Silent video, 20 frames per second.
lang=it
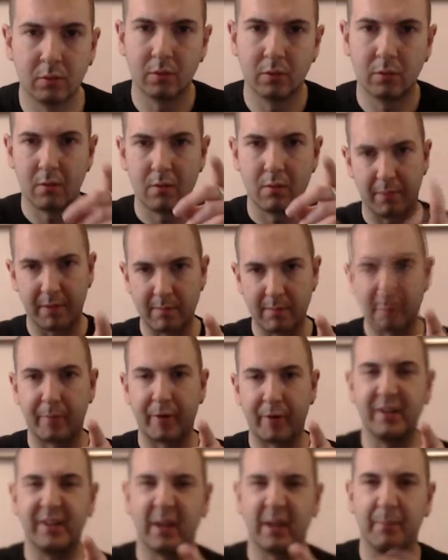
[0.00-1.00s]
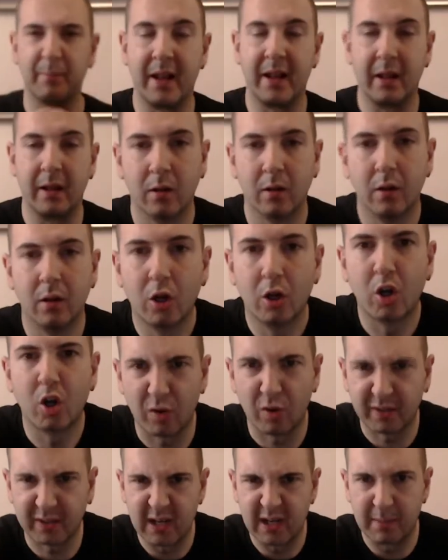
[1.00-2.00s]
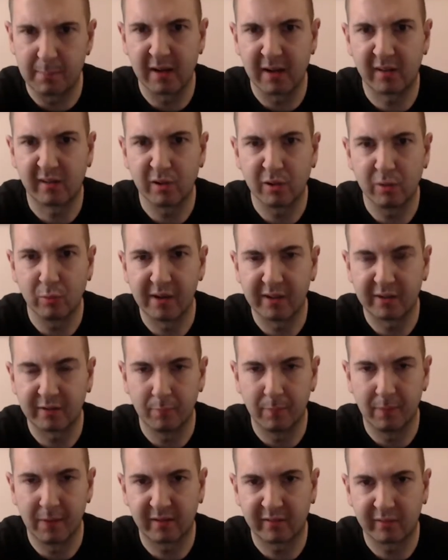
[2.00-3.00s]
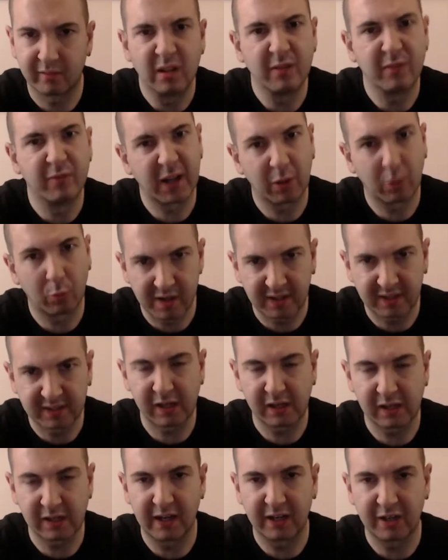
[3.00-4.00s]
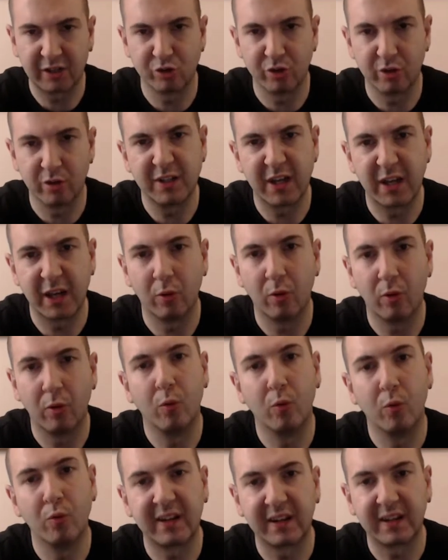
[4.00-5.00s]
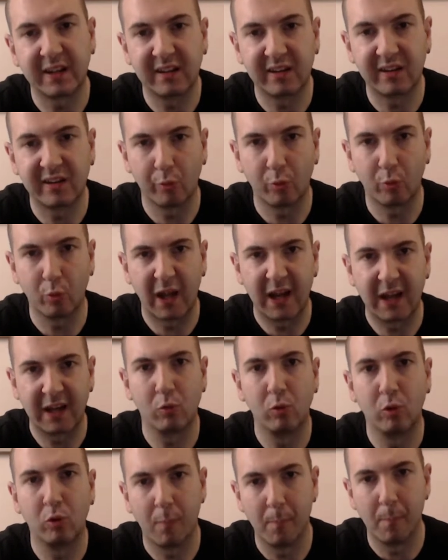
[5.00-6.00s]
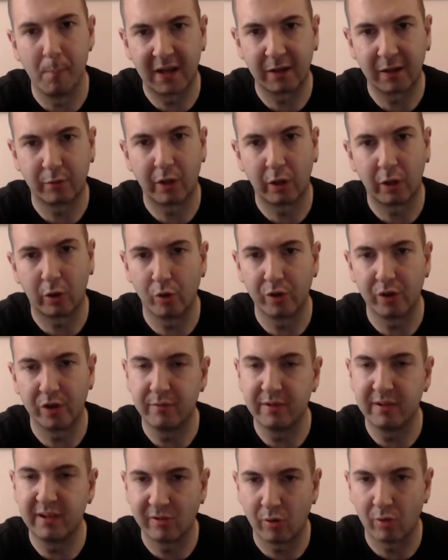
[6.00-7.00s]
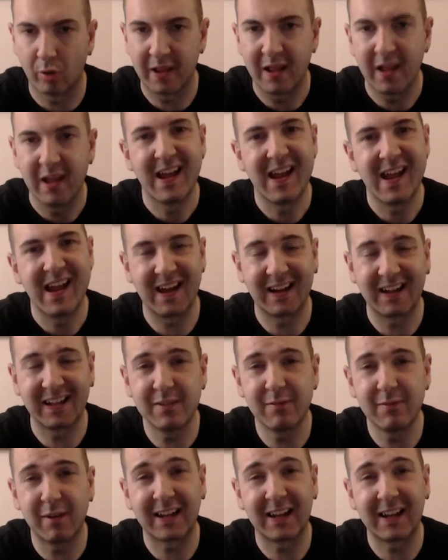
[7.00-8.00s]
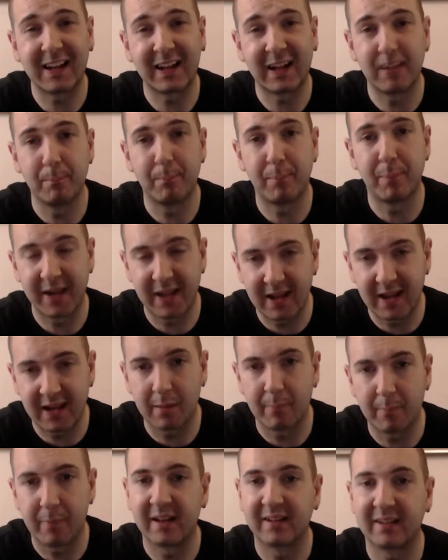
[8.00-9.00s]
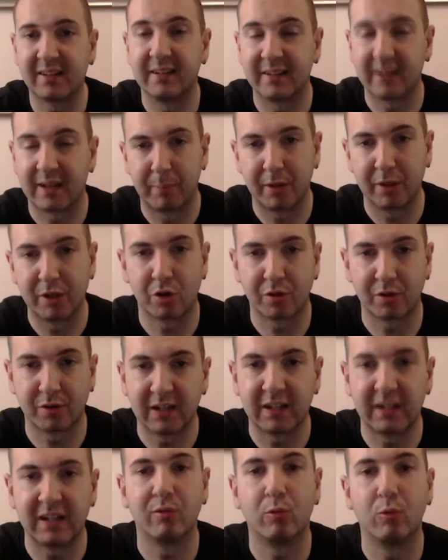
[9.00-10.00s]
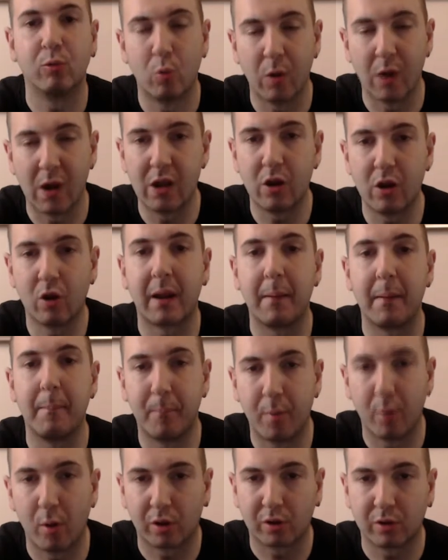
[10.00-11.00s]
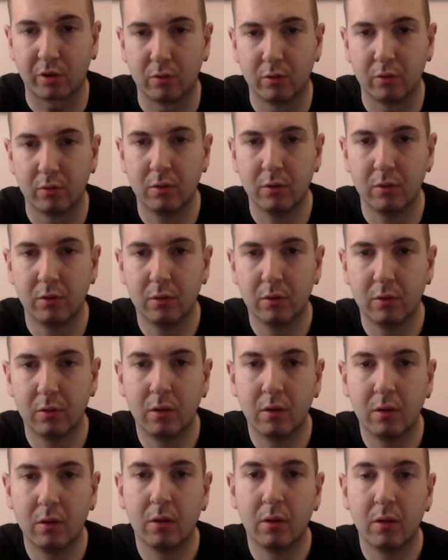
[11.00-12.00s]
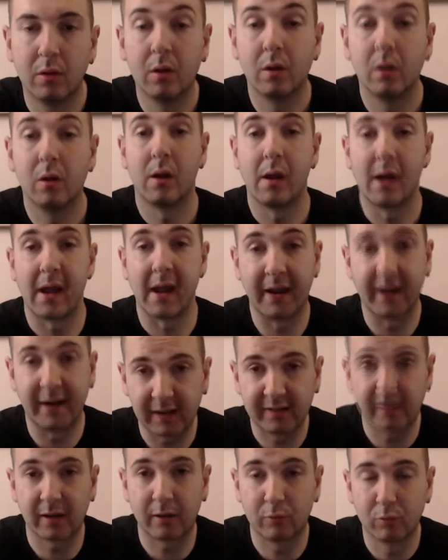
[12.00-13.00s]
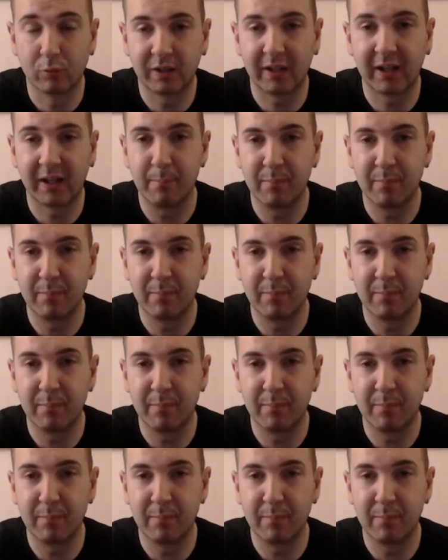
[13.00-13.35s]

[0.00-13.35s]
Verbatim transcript: Prima però di sapere Cosa ne penso di questo pezzo e di fare questa reaction? Vi chiedo un'iscrizione, un like, un commento, una condivisione e attivate la campanella per essere sempre aggiornati su quello che porto. E grazie a tutti che mi